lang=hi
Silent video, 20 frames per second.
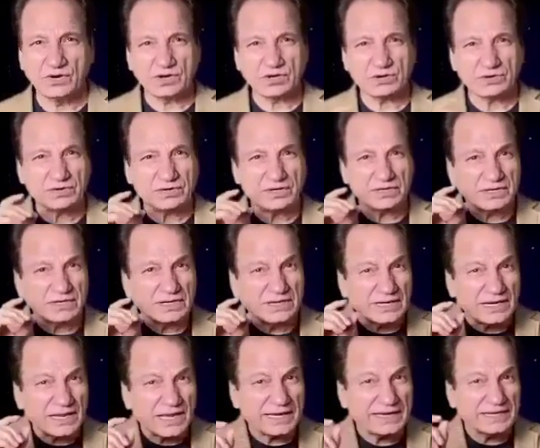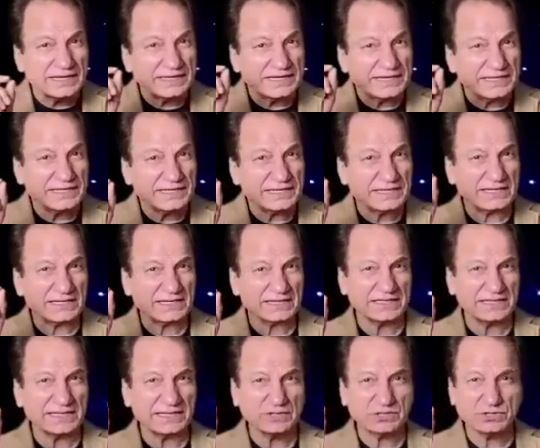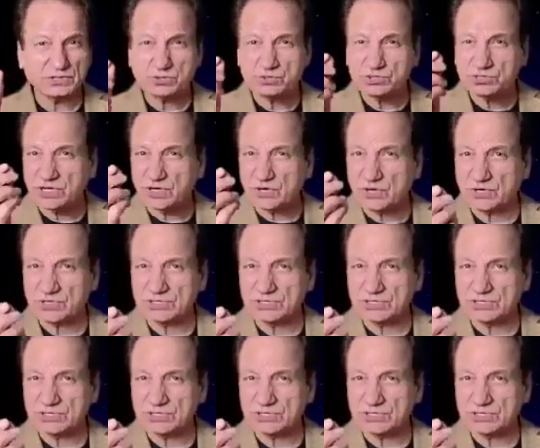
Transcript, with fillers: और लाइन ठीक करते करते उसका